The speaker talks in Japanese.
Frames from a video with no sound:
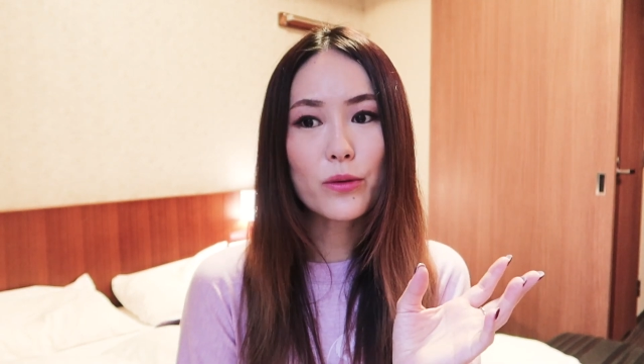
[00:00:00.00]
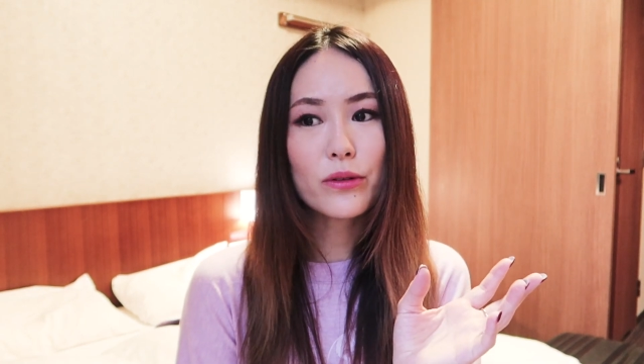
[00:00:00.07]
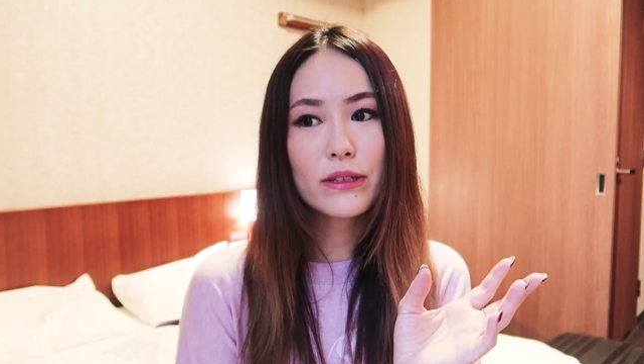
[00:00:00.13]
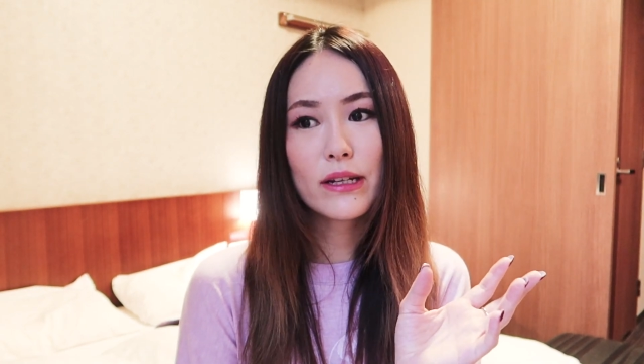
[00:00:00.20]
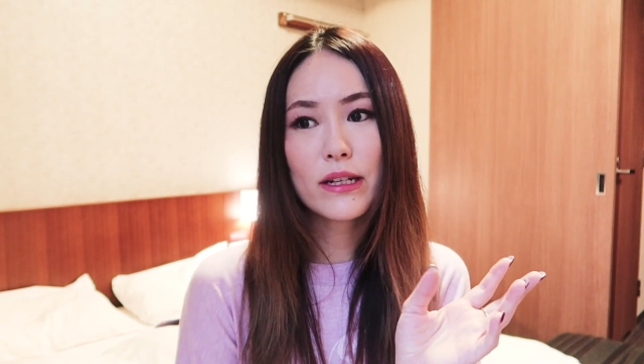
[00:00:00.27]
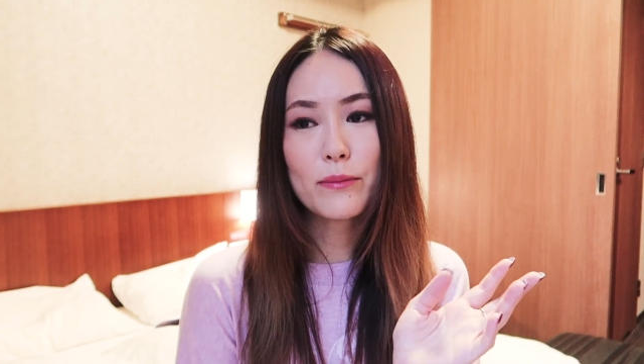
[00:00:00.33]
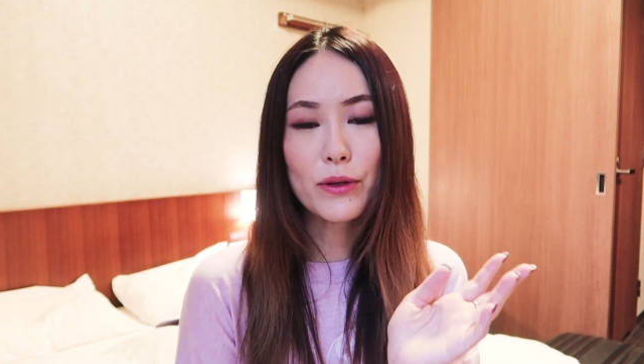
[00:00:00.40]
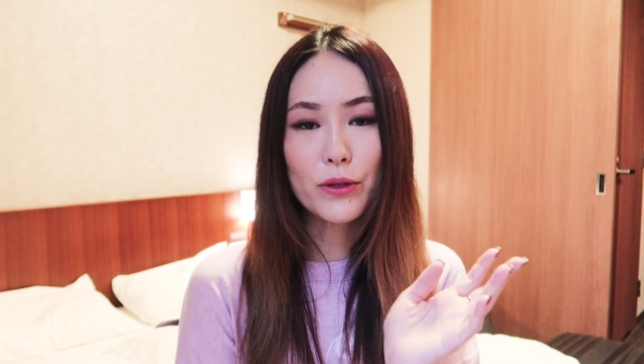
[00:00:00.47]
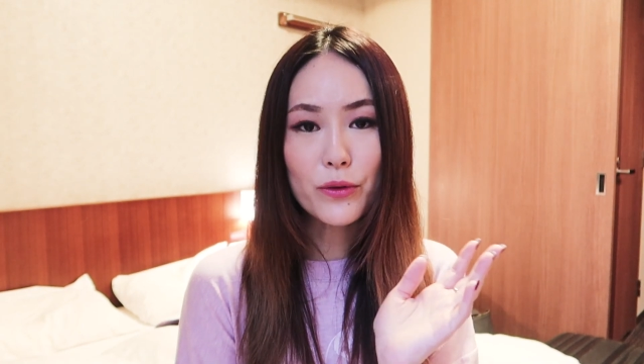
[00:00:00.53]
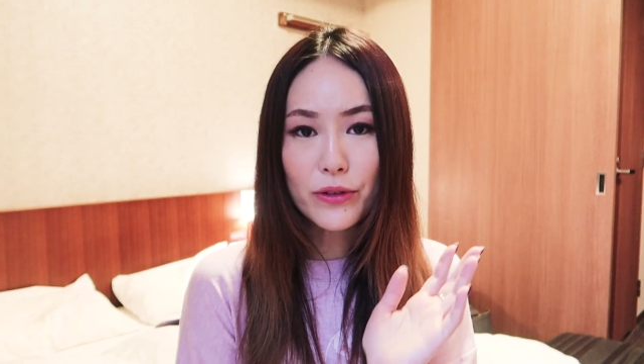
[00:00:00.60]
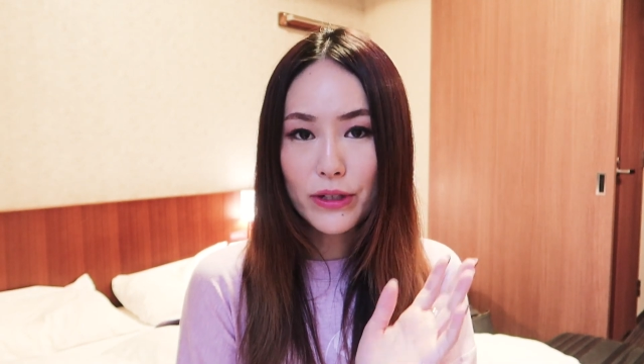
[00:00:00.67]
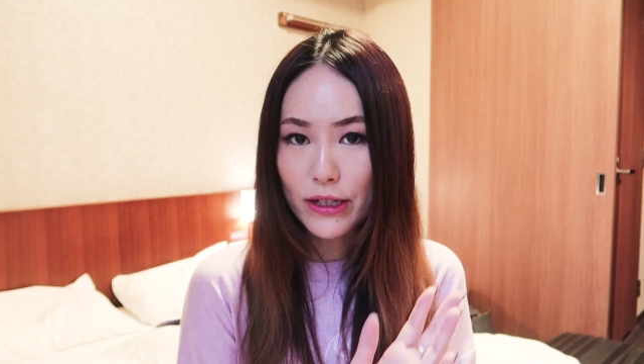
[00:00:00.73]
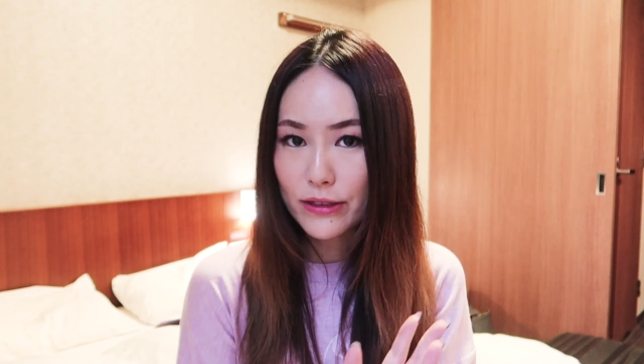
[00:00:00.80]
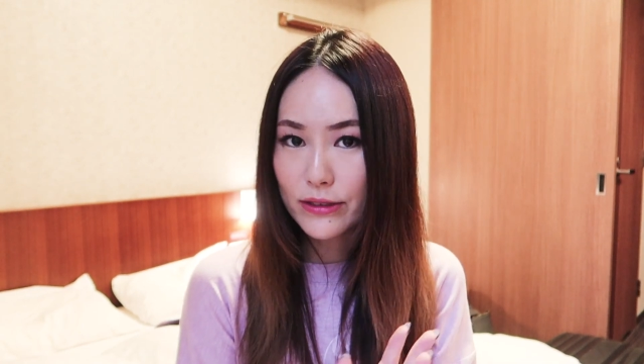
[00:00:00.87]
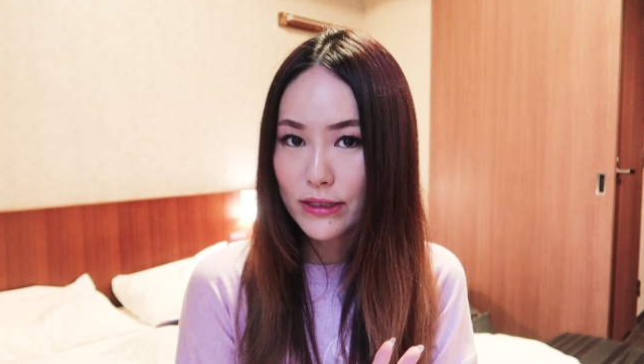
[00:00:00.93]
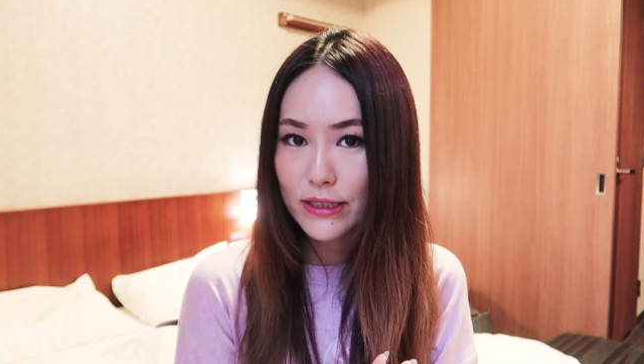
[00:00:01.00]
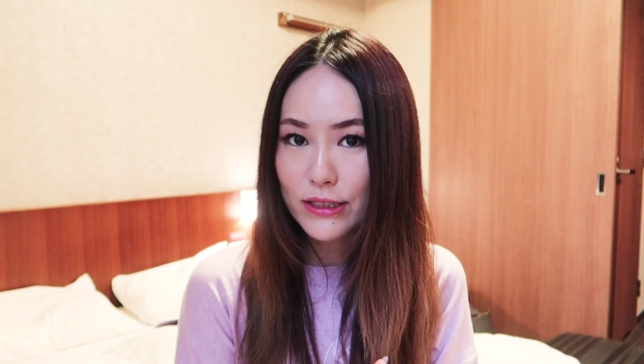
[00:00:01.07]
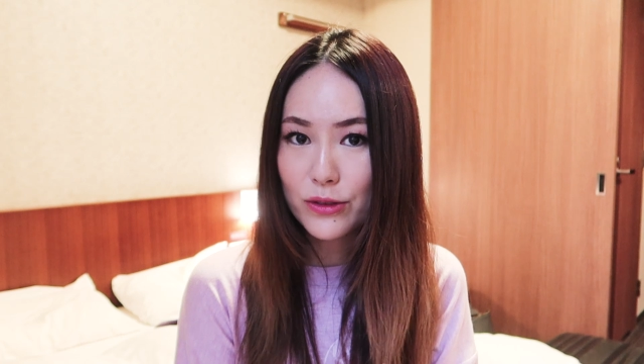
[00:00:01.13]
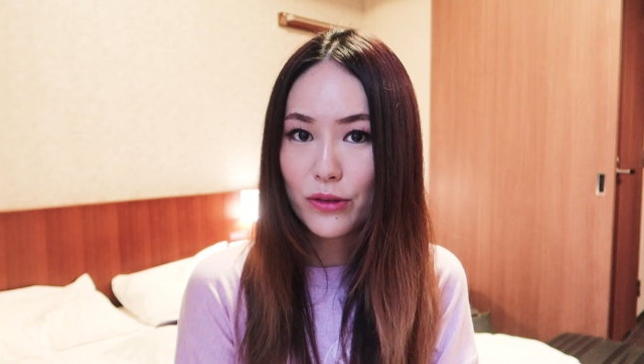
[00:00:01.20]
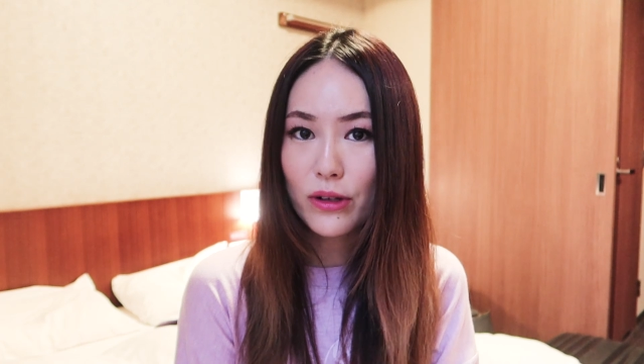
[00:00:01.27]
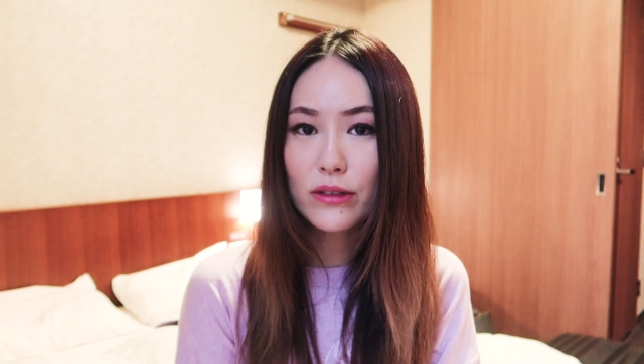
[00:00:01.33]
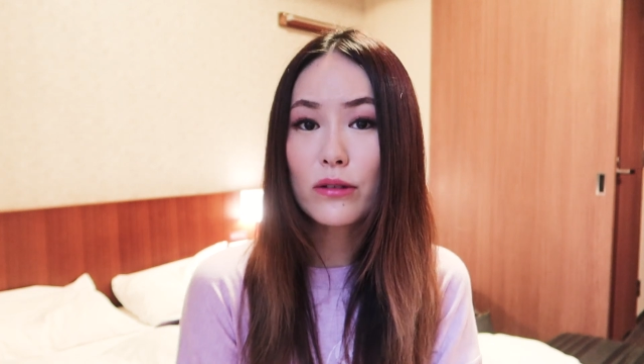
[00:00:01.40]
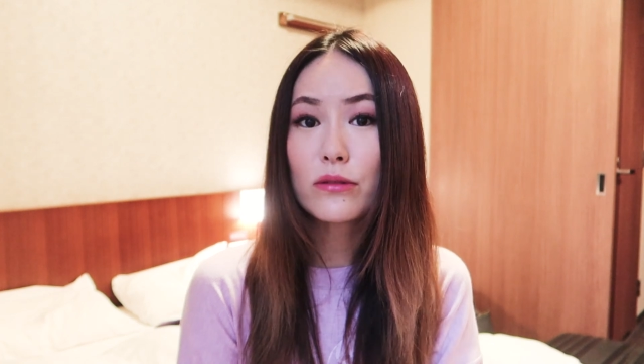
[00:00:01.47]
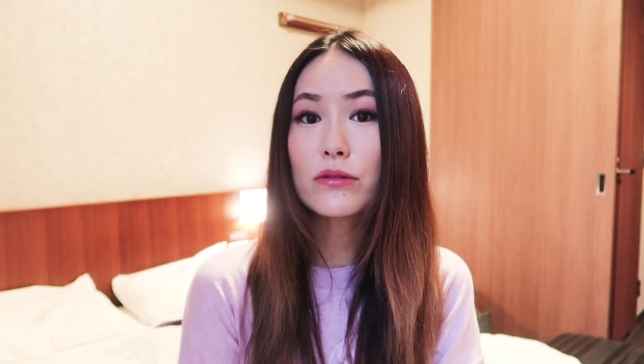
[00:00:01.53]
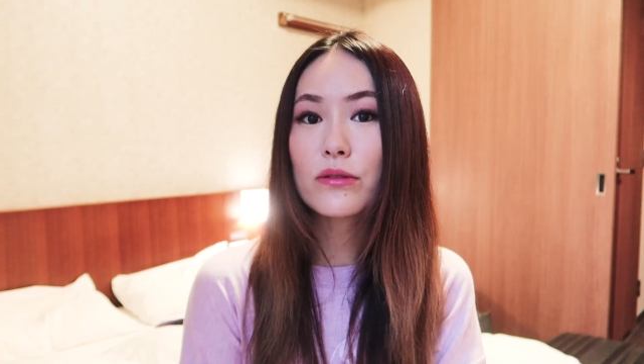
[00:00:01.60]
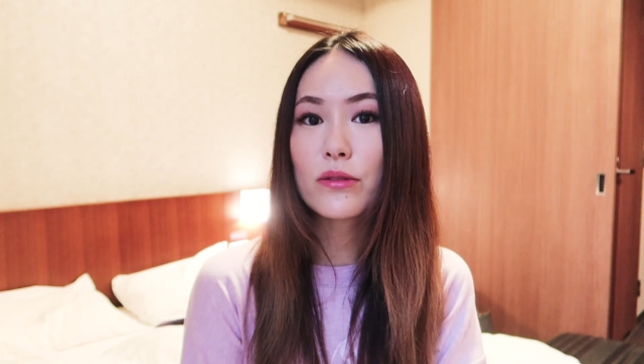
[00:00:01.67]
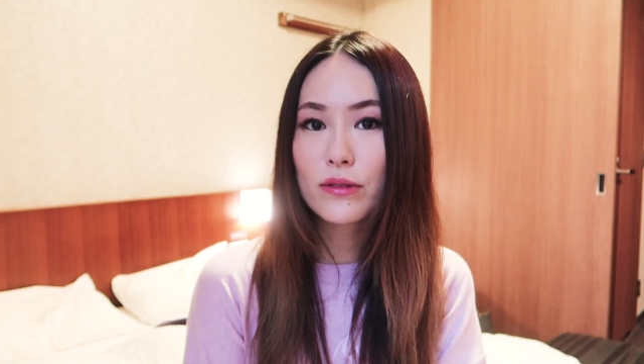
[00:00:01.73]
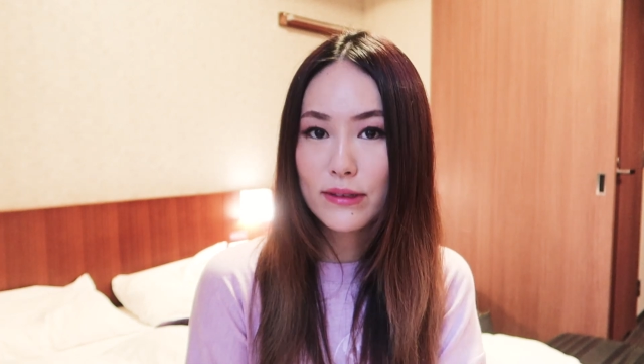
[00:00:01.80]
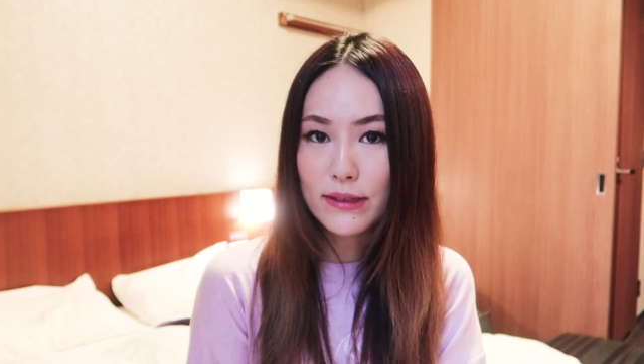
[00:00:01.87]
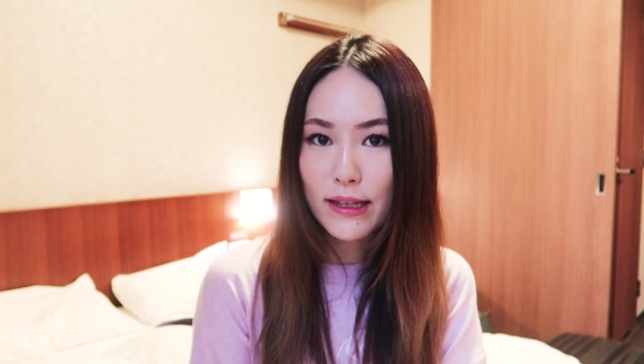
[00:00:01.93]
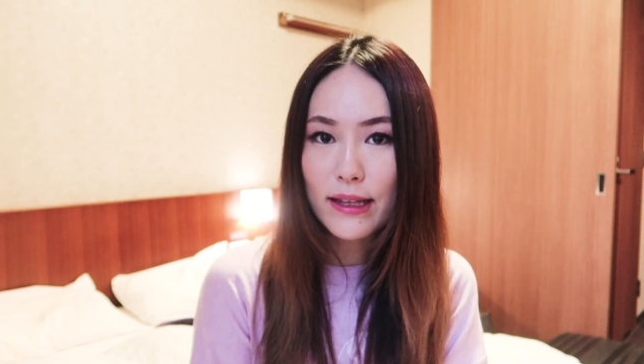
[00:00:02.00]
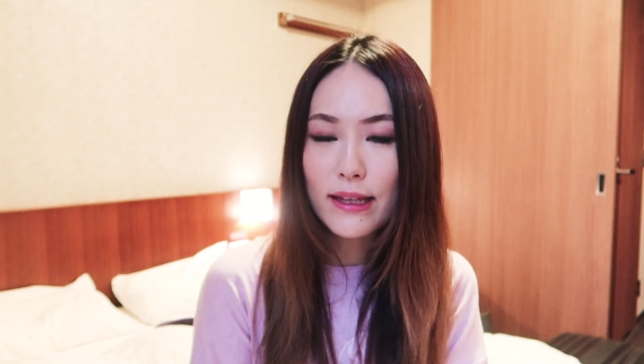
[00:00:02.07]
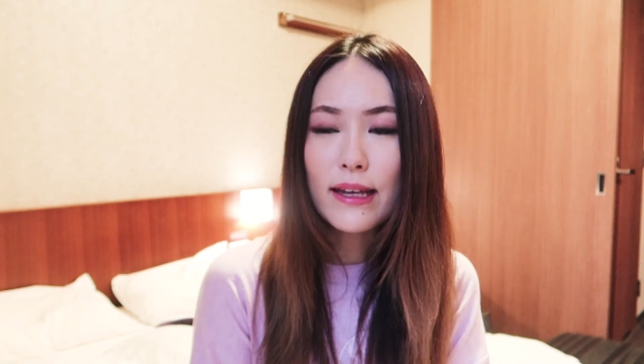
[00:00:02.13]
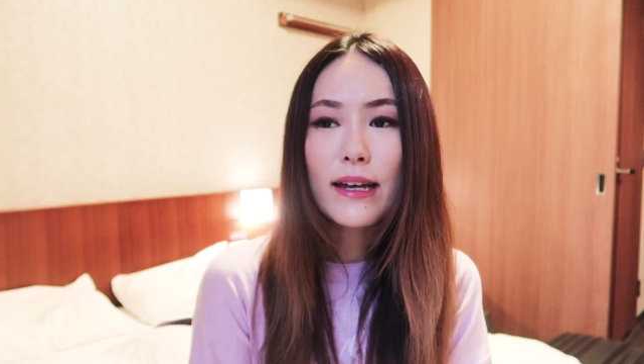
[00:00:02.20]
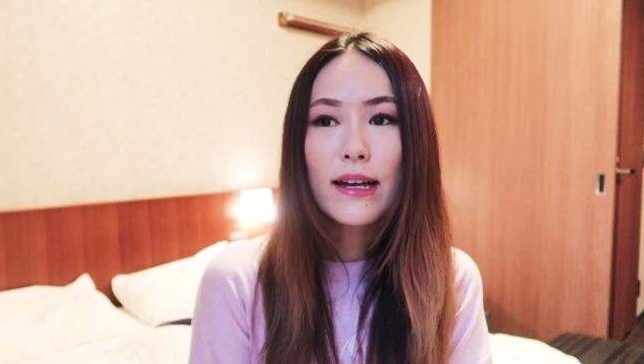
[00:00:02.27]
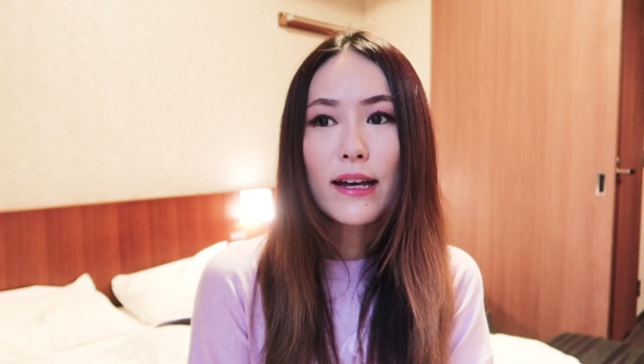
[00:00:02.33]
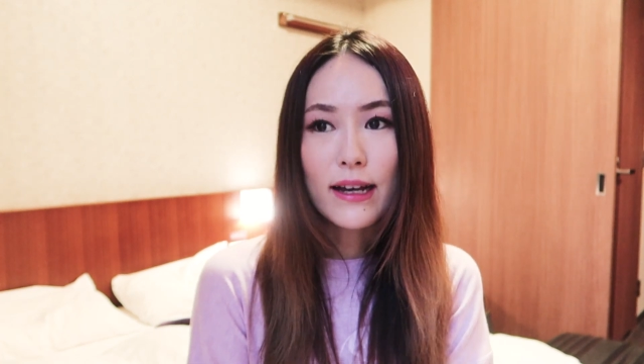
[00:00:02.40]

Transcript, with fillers: 行機であれば400人以上が乗るので